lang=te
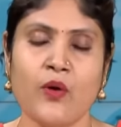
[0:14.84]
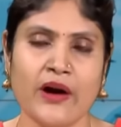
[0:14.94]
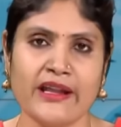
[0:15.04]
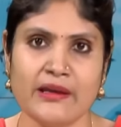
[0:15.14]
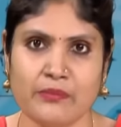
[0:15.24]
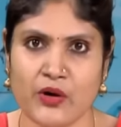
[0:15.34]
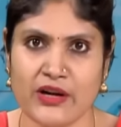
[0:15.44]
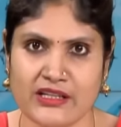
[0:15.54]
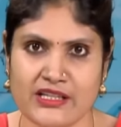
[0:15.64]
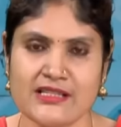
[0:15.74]
బాడీ
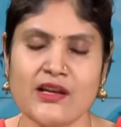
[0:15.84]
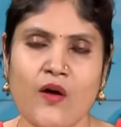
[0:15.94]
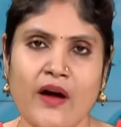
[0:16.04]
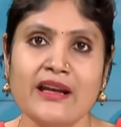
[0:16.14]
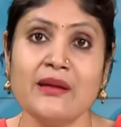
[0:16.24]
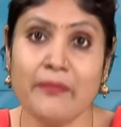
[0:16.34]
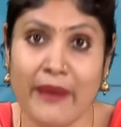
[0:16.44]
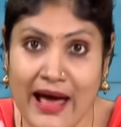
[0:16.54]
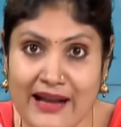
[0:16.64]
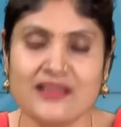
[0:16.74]
ప్రొడక్ట్ చేసే ఆయిల్ని
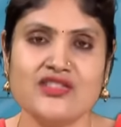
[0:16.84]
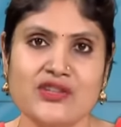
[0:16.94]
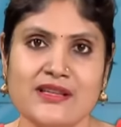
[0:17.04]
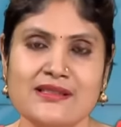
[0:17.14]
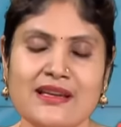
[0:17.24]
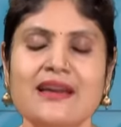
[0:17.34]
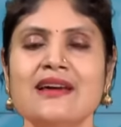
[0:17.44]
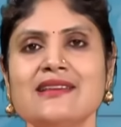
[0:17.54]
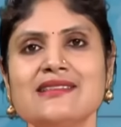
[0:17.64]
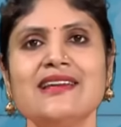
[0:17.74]
బ్యాలెన్స్ చేసి
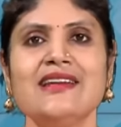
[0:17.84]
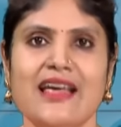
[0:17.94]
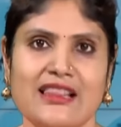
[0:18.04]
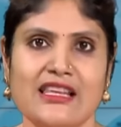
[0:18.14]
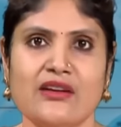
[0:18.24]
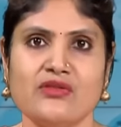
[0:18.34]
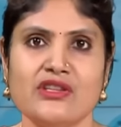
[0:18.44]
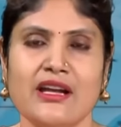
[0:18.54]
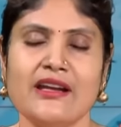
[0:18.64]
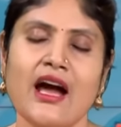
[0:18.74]
స్కిన్ని హెల్తీగా
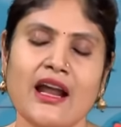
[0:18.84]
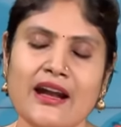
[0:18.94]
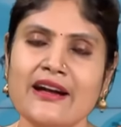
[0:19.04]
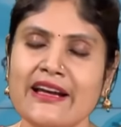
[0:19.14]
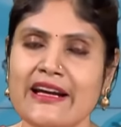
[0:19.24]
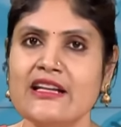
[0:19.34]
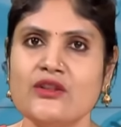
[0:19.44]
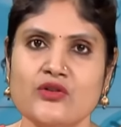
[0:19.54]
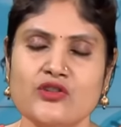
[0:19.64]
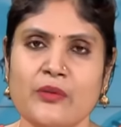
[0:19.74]
ఉంచాలి అలాంటి నీటిని
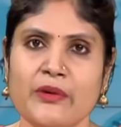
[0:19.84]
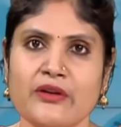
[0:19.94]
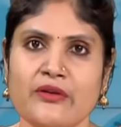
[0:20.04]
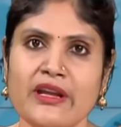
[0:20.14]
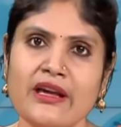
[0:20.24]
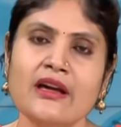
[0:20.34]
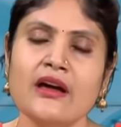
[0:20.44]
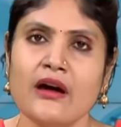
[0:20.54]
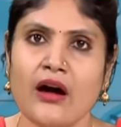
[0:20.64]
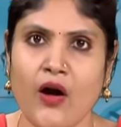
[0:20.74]
దృష్టిలో పెట్టుకొని
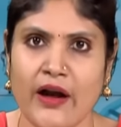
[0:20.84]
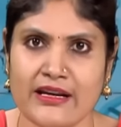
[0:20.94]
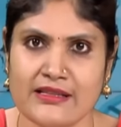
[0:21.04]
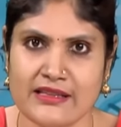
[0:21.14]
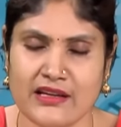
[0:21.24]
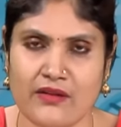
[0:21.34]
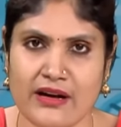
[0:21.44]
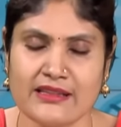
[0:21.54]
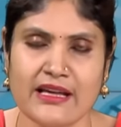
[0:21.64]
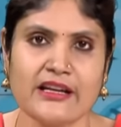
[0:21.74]
ఆయిలీ స్కిన్
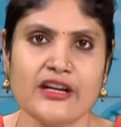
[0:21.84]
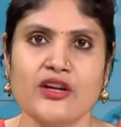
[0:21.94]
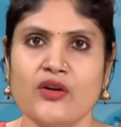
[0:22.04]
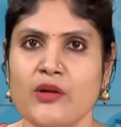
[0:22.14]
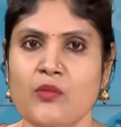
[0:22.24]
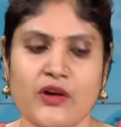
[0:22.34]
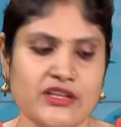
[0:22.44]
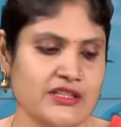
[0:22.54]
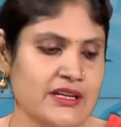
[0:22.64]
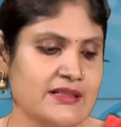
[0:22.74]
వాళ్ళకి తగినట్టుగా ఉండే
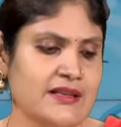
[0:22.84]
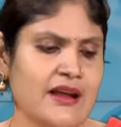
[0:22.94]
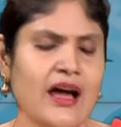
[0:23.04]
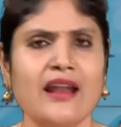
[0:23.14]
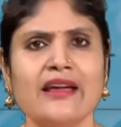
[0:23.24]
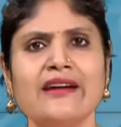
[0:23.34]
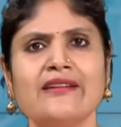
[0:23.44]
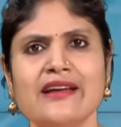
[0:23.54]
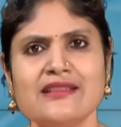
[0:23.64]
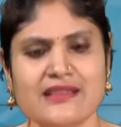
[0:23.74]
మాయిశ్చరైజర్ అలాగే
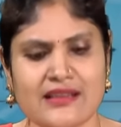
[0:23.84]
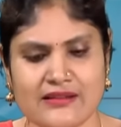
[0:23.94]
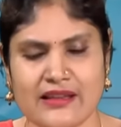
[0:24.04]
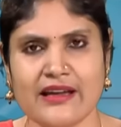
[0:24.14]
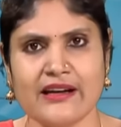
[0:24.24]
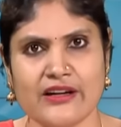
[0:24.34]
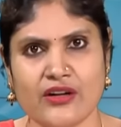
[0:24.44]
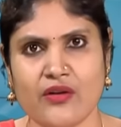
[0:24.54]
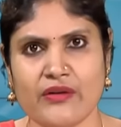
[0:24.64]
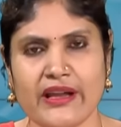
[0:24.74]
డ్రై స్కిన్
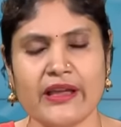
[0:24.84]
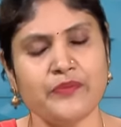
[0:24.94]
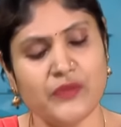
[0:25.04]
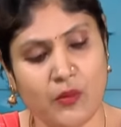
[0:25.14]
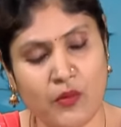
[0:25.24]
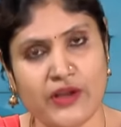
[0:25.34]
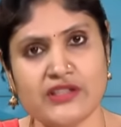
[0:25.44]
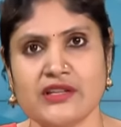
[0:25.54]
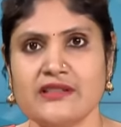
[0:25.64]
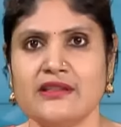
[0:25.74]
తగినట్టుగా ఉండే
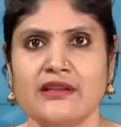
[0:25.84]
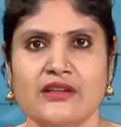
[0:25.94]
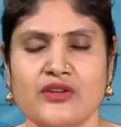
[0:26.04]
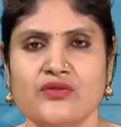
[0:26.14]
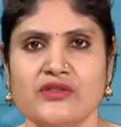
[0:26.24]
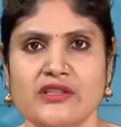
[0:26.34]
మాయిశ్చరైజర్ ఇంట్రడ్యూస్